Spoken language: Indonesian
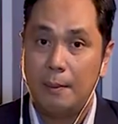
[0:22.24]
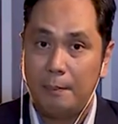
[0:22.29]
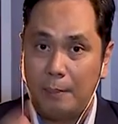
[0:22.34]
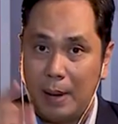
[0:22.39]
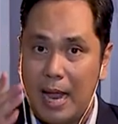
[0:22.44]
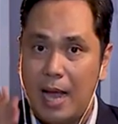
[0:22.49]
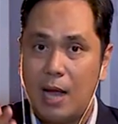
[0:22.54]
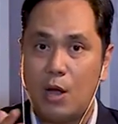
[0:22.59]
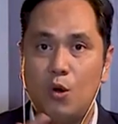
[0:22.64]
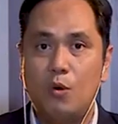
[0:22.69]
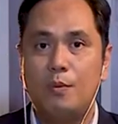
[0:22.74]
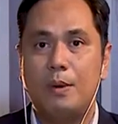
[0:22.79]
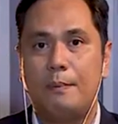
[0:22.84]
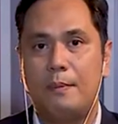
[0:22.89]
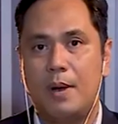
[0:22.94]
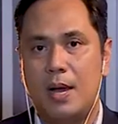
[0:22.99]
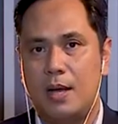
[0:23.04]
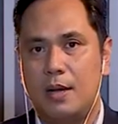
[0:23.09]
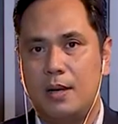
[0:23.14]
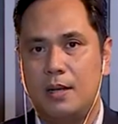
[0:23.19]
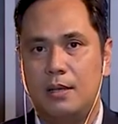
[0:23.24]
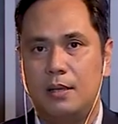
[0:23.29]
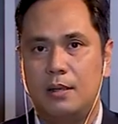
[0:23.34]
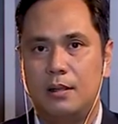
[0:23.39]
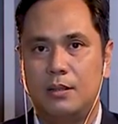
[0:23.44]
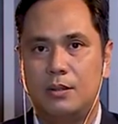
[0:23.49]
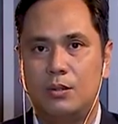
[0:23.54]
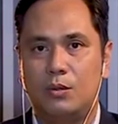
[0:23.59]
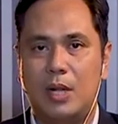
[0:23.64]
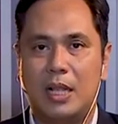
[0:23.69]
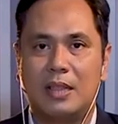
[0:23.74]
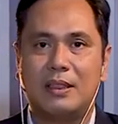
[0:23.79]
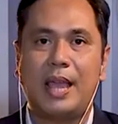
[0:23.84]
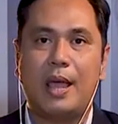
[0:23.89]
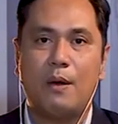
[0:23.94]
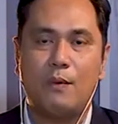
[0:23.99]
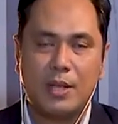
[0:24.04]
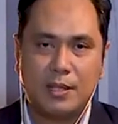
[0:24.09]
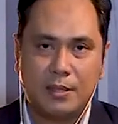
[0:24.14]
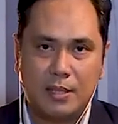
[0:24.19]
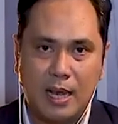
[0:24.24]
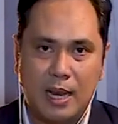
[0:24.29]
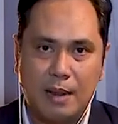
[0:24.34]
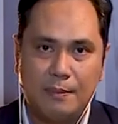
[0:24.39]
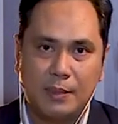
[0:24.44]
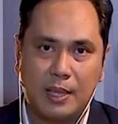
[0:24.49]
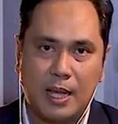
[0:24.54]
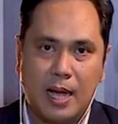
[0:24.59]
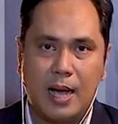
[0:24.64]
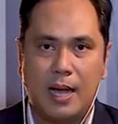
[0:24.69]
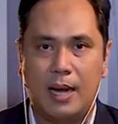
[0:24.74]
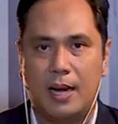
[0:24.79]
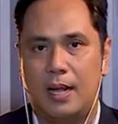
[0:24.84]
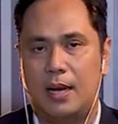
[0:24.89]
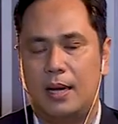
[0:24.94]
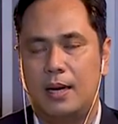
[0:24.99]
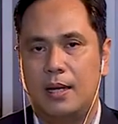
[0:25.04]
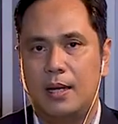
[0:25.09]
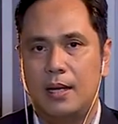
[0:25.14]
Pelaku memang sudah tewas dalam tahanan.